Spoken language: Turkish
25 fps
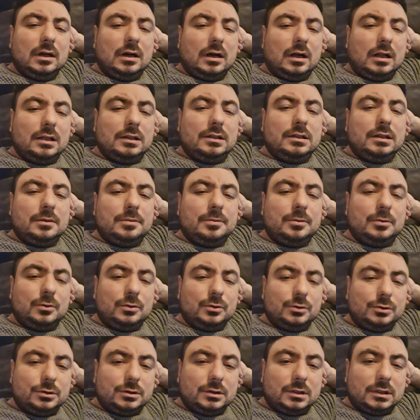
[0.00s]
altyapı
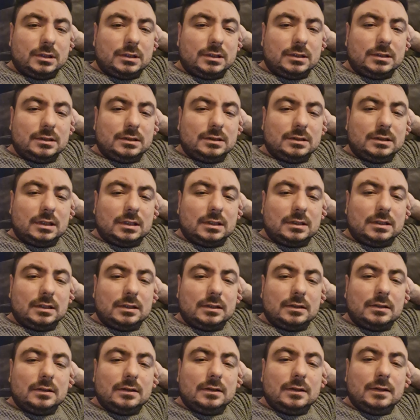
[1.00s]
oyuncularıydı
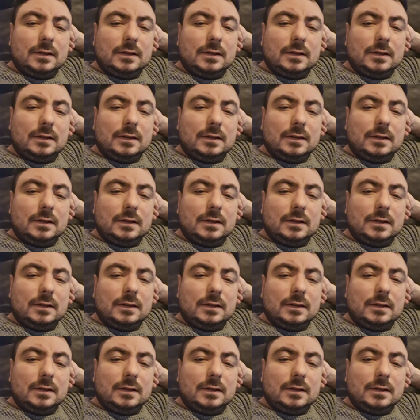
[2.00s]
zaten.